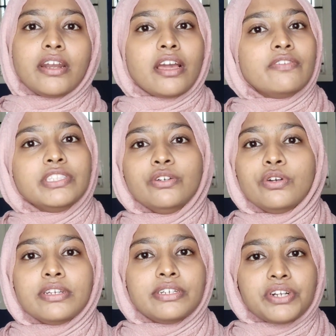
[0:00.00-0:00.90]
நாங்கள் வந்து
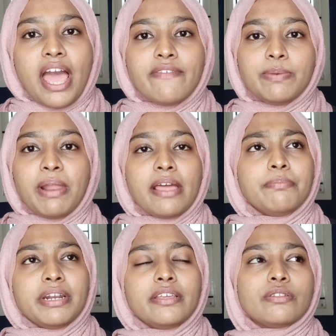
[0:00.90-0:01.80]
ஒரு ட்ராவல்
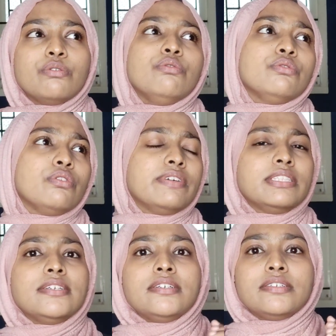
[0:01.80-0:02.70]
பிளான் பண்ணியிருந்தோம் ஸோ
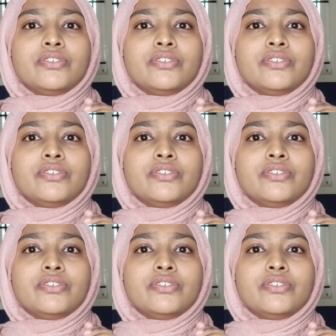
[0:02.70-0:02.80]
வந்து